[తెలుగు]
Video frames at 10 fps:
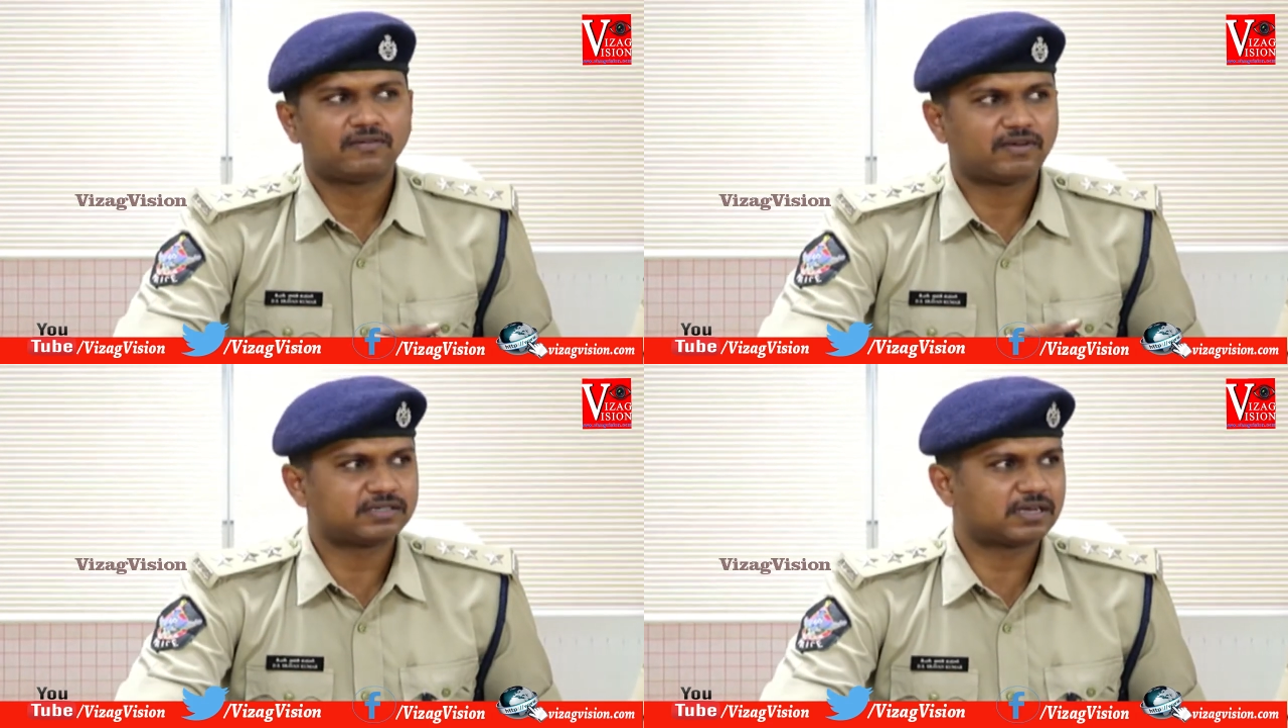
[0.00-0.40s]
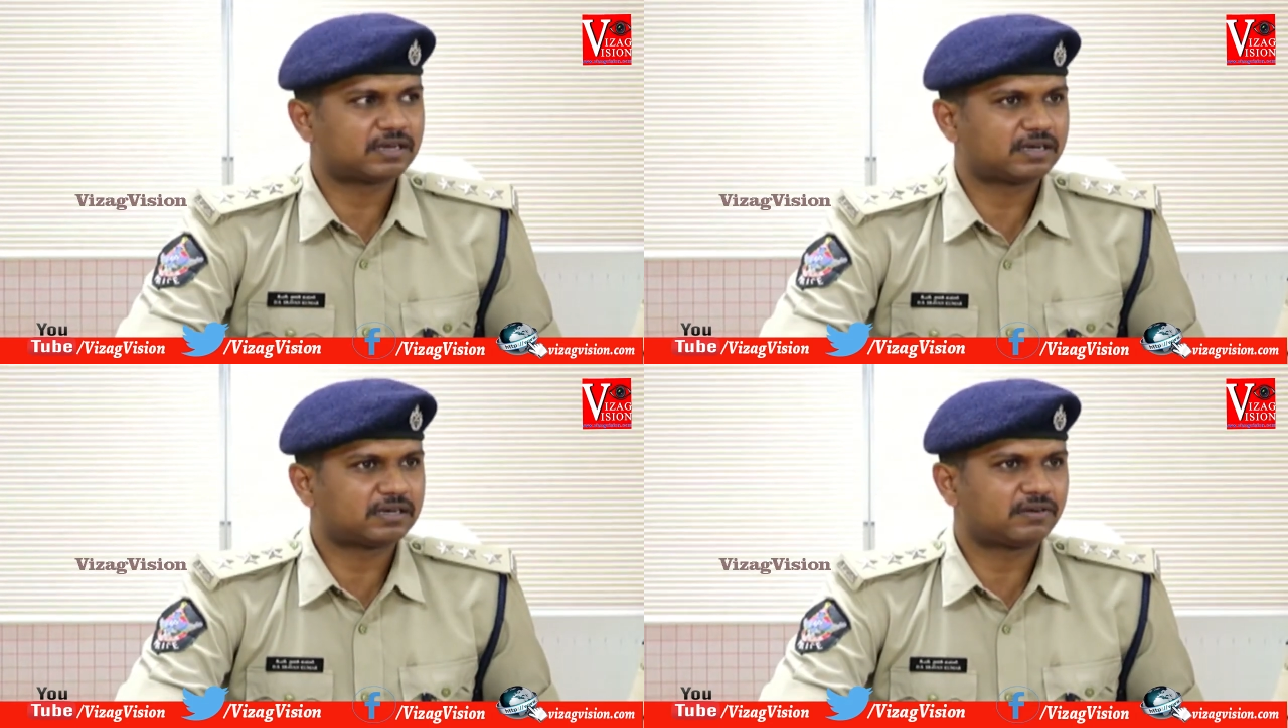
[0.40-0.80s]

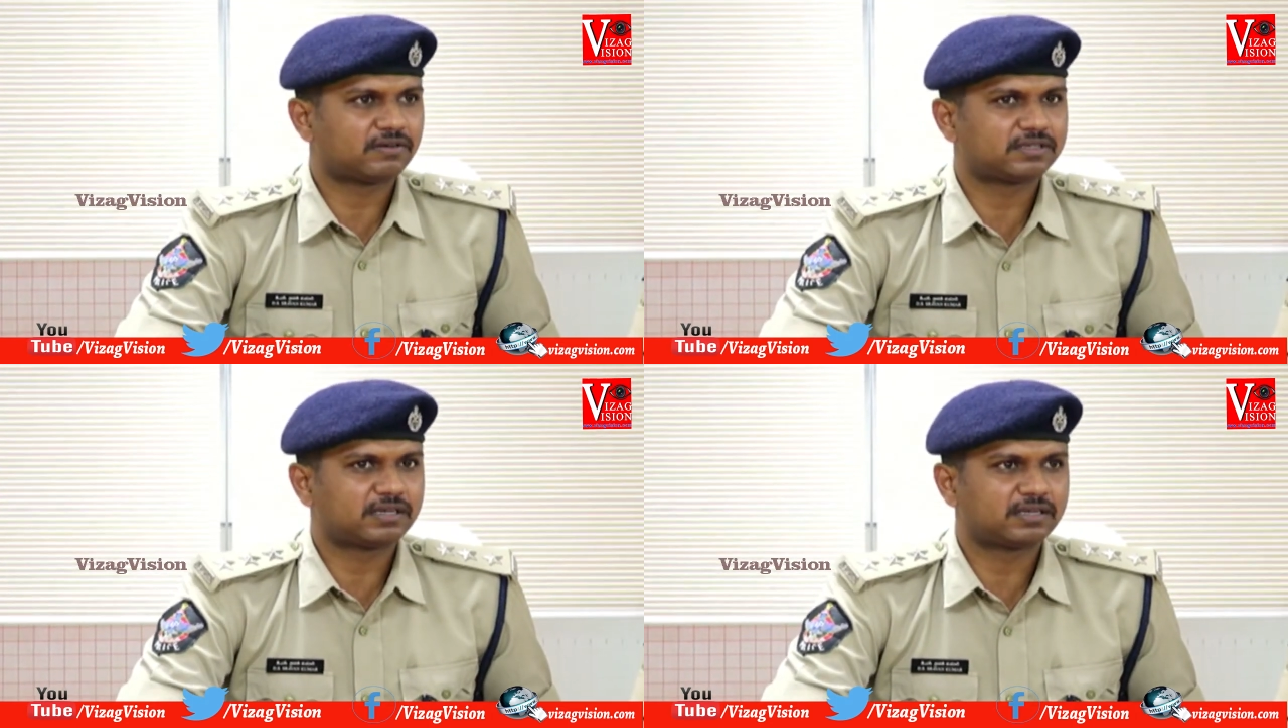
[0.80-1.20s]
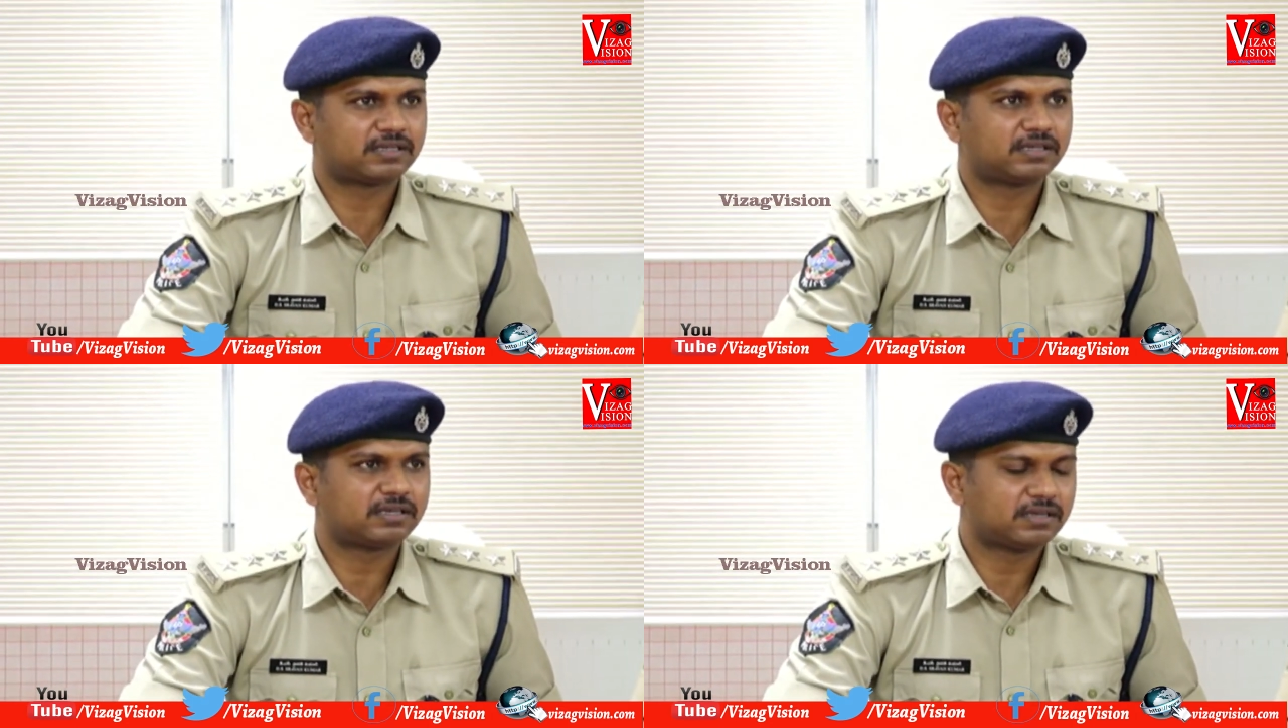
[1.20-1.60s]
వైజాగ్ రిటర్న్ అవ్వడం
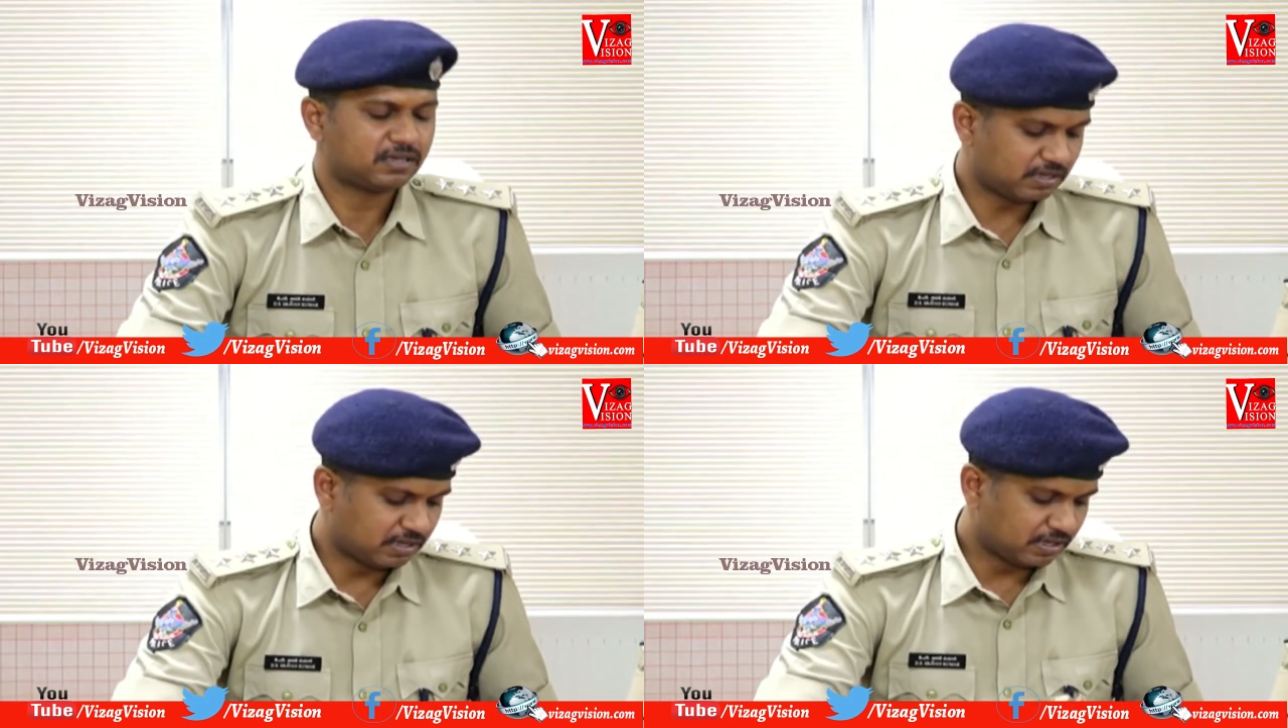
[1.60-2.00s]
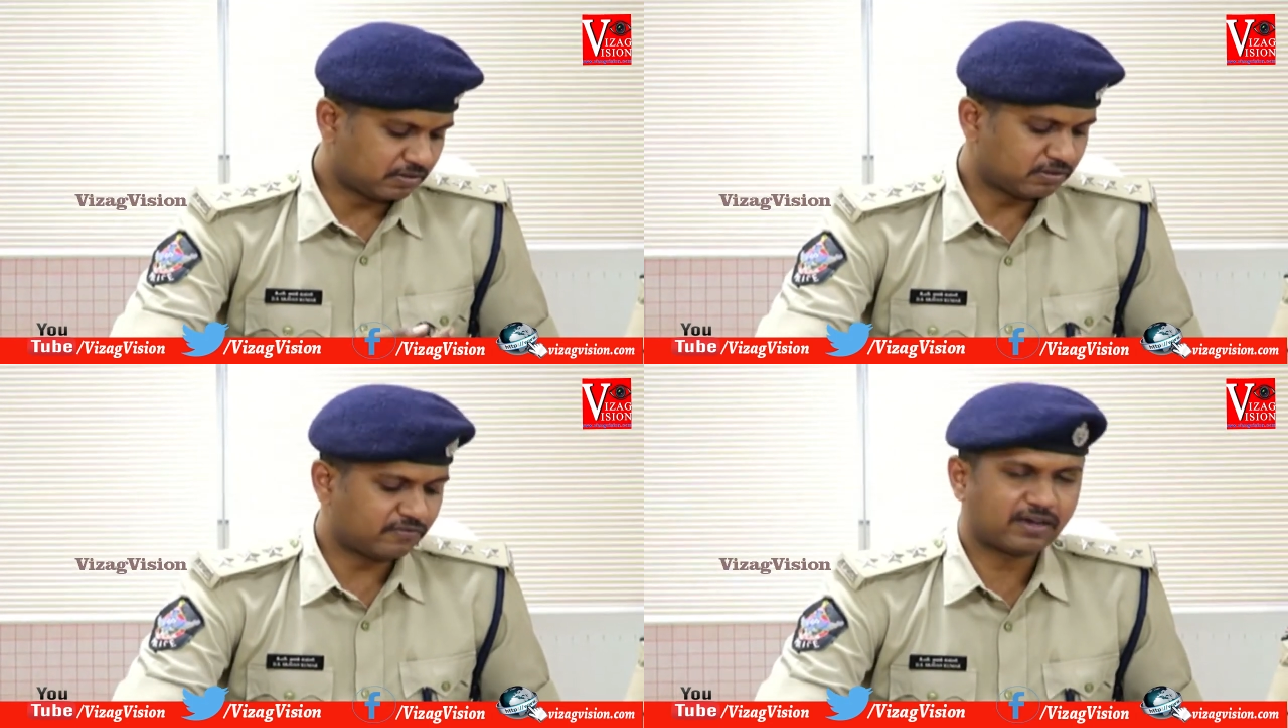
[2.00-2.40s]
జరిగింది
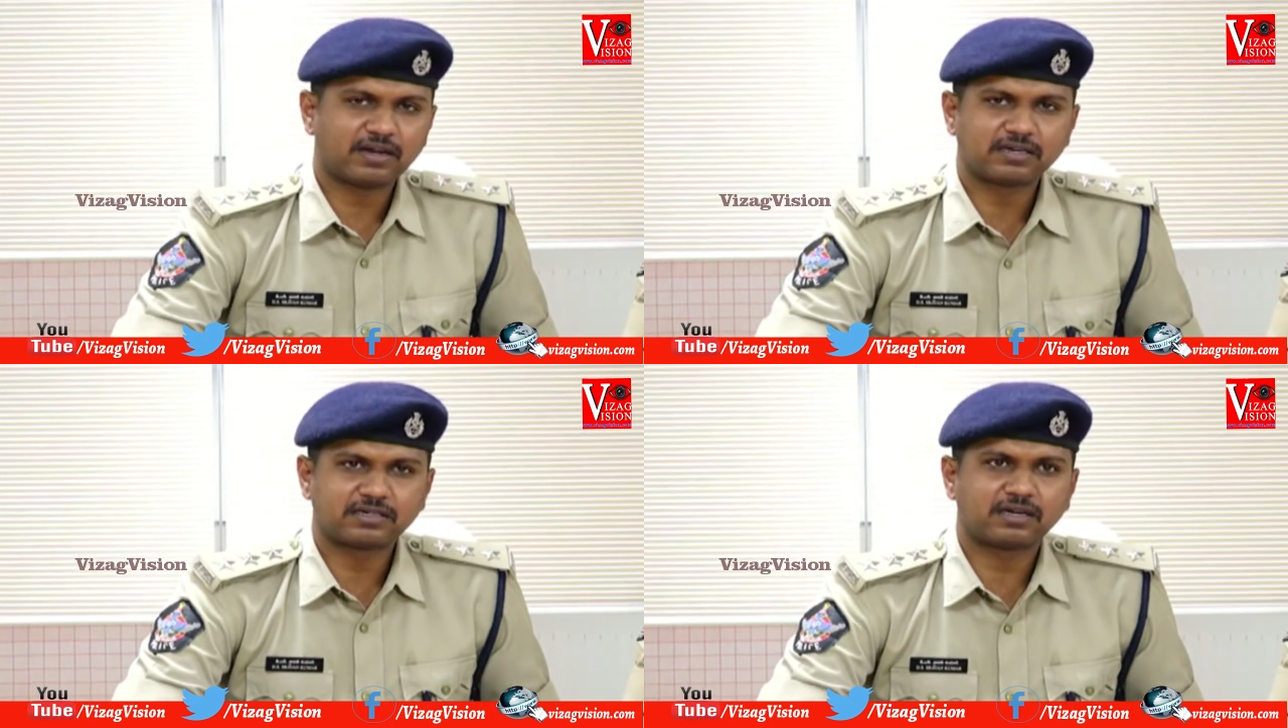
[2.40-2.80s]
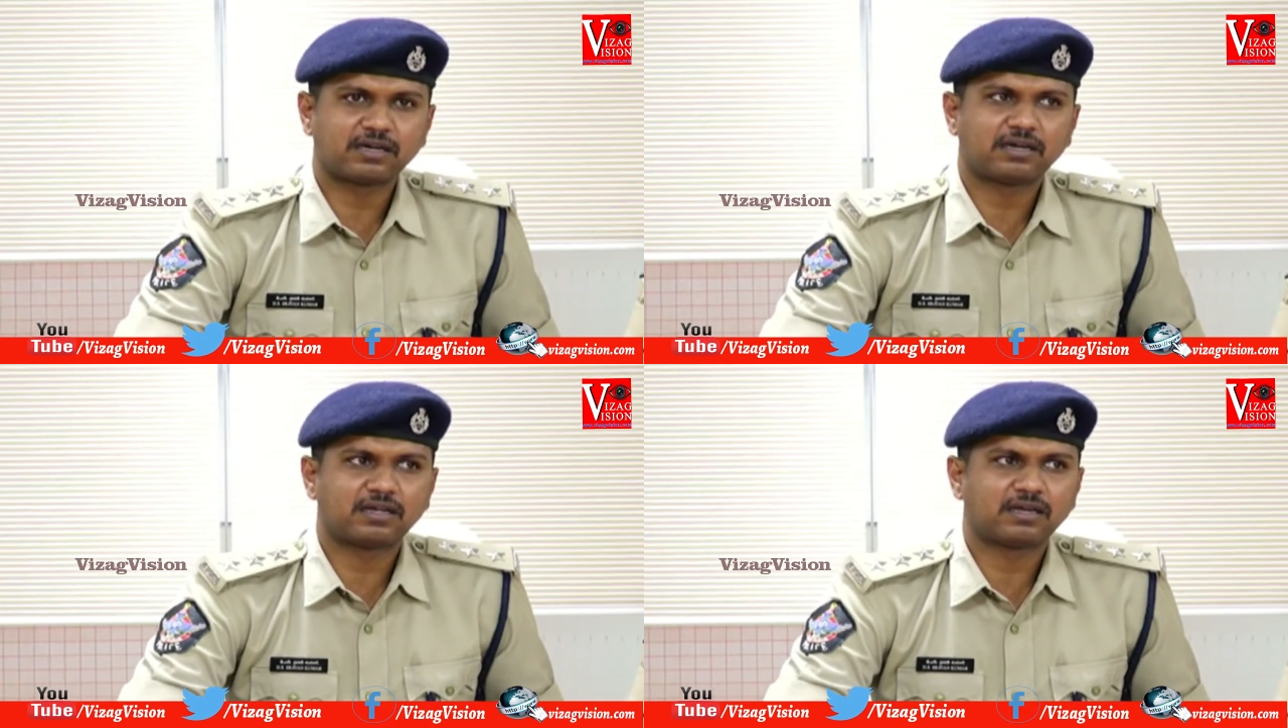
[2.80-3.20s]
కొన్ని ఫైనాన్షియల్